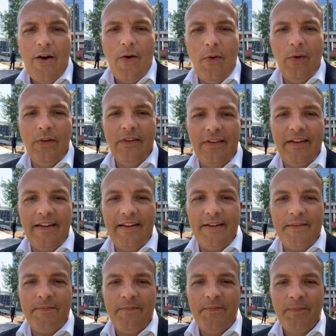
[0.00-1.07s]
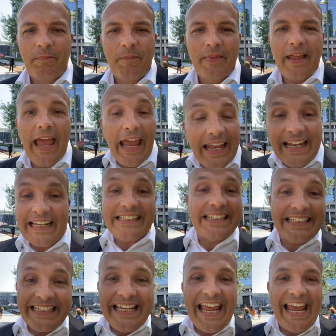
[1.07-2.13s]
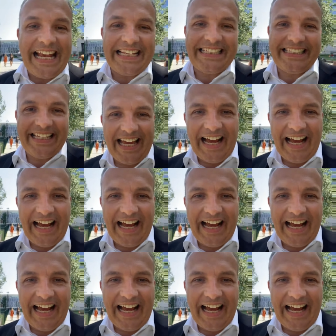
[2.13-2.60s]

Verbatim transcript: Und ähm, hey, das ist nix.